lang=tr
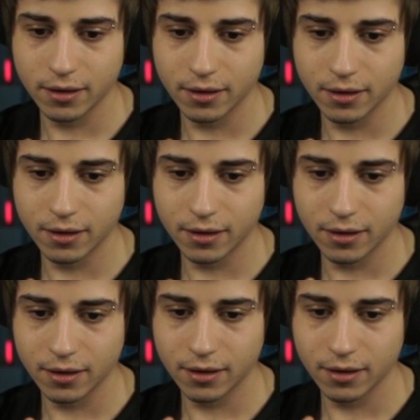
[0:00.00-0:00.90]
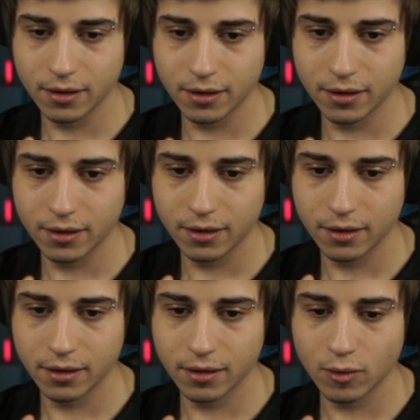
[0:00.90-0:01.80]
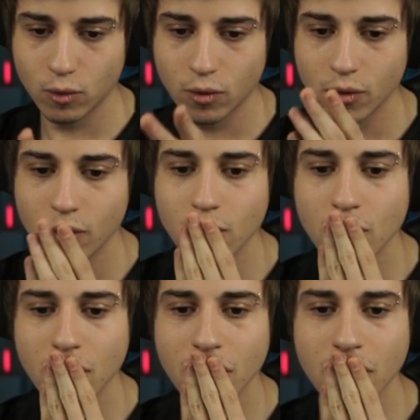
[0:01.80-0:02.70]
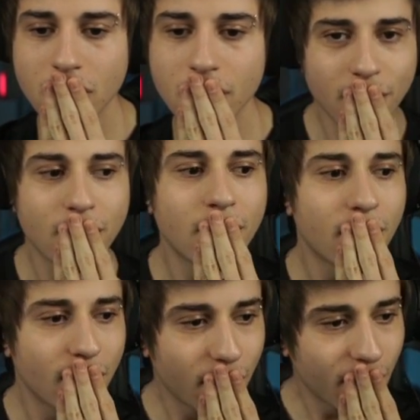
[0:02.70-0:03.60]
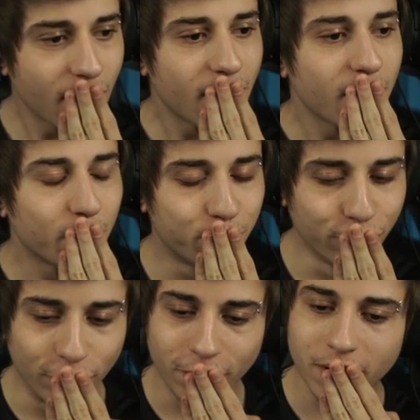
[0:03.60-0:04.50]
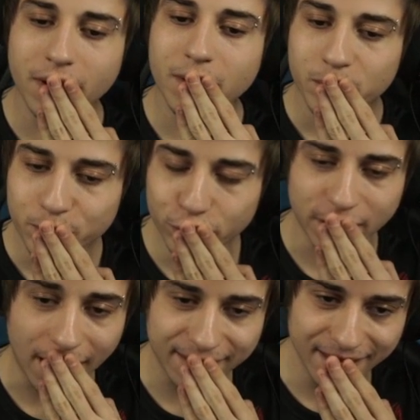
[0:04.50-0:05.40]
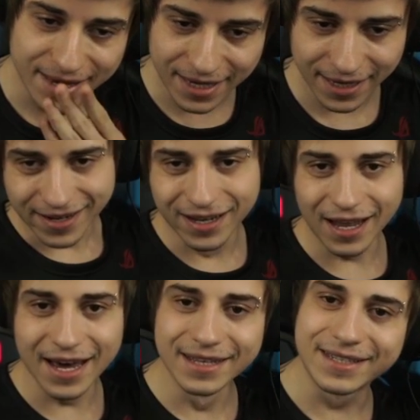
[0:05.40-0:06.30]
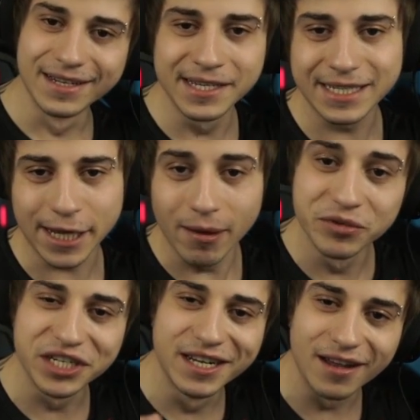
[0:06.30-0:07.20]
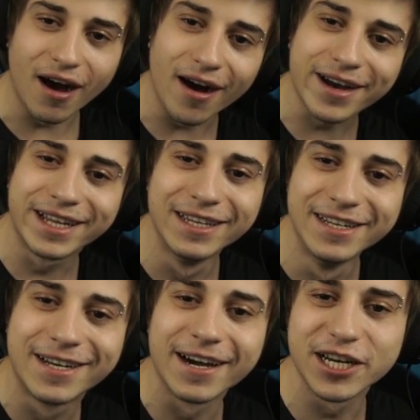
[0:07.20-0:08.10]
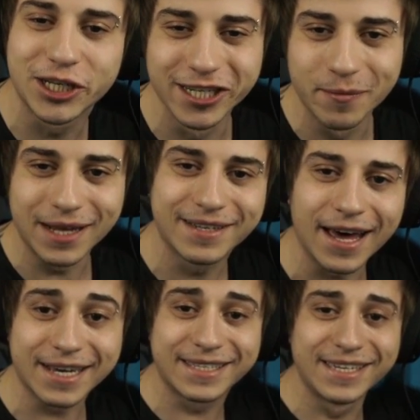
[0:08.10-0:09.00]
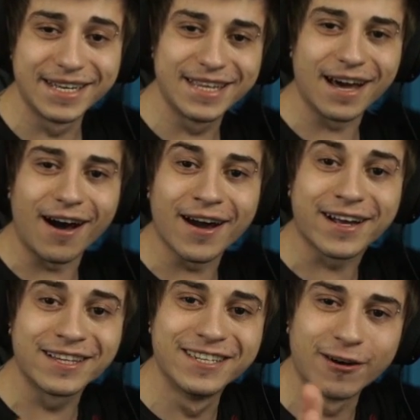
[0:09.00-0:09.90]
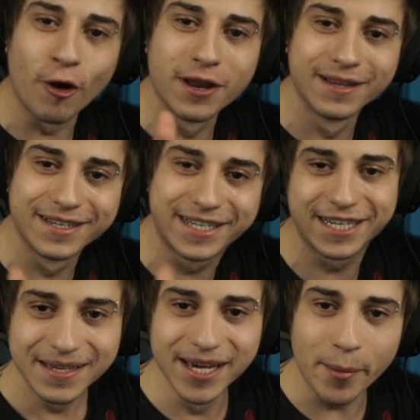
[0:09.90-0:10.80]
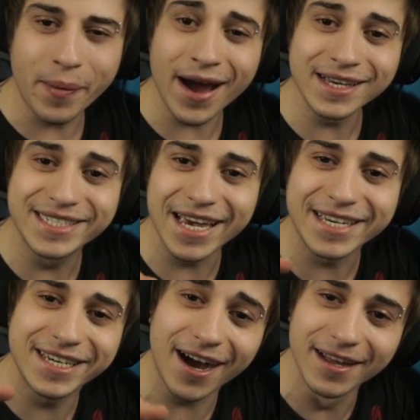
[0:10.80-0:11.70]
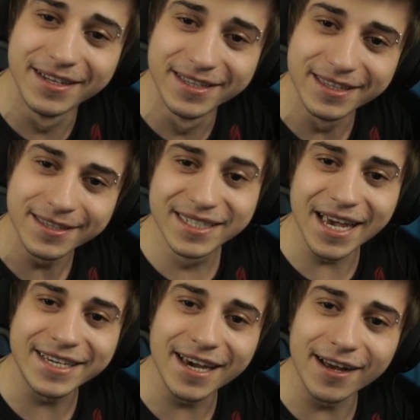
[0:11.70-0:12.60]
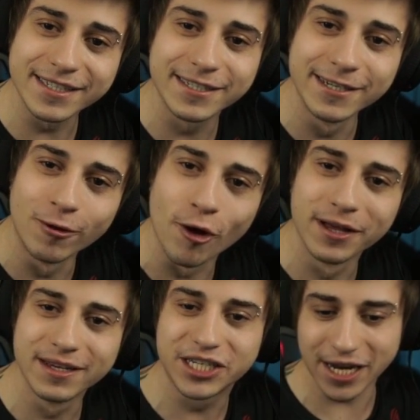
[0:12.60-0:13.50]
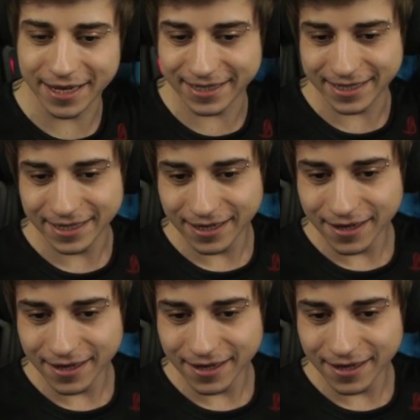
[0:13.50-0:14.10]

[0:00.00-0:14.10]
ne bu demirci de artı basma taktiği bu. Ben bilirim bu taktiği. Bu bu taktik client'ın istemcinin aklını karıştırma taktiğiydi. Aklını oynadık. Yapay zekanın zekasıyla oynadık chat.